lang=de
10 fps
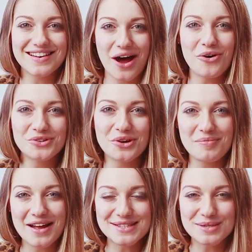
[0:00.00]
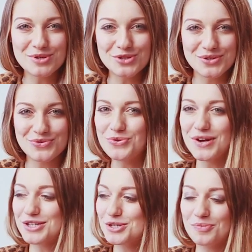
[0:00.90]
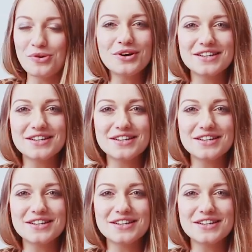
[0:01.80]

auch nochmal ein ziemlich cooler Spruch.